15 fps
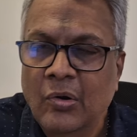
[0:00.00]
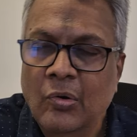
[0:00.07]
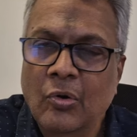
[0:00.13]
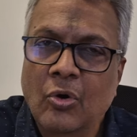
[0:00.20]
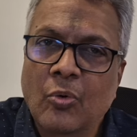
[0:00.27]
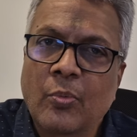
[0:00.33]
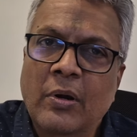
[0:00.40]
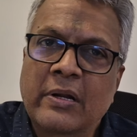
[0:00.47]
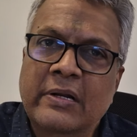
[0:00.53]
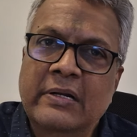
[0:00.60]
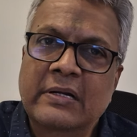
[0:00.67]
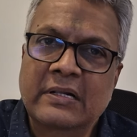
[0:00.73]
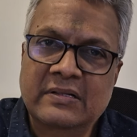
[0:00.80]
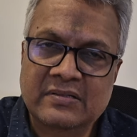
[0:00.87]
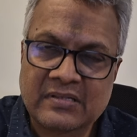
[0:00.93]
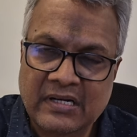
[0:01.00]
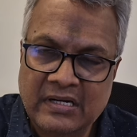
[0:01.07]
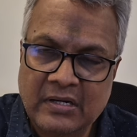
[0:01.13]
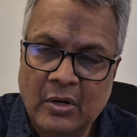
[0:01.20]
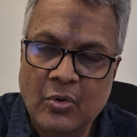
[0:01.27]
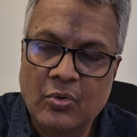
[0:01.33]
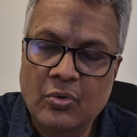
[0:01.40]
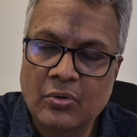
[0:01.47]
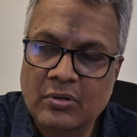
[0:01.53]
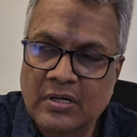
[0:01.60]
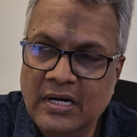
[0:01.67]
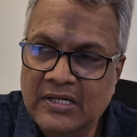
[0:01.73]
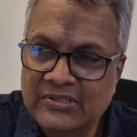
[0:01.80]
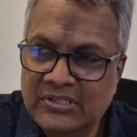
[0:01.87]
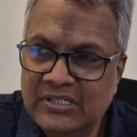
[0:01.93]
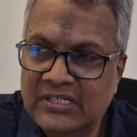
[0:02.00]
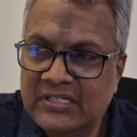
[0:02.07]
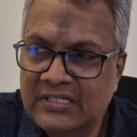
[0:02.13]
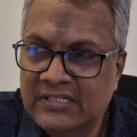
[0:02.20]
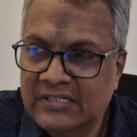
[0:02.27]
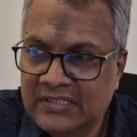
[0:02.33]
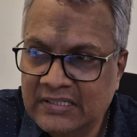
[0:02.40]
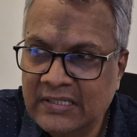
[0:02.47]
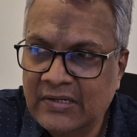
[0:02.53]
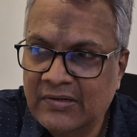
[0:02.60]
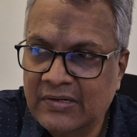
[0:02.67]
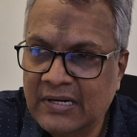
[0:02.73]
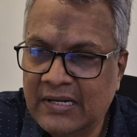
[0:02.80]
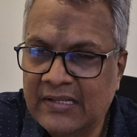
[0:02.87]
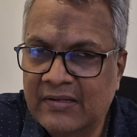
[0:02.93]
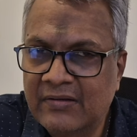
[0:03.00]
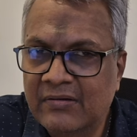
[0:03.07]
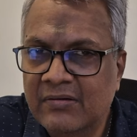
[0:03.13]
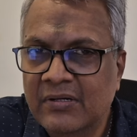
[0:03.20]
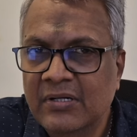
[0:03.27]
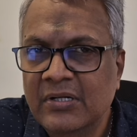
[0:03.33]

குளோபல் இன்ட்ரெஸ்ட் ரேட் அவுட்லுக் காஜ் இருக்குது இன்றைக்கு நாளைக்கும்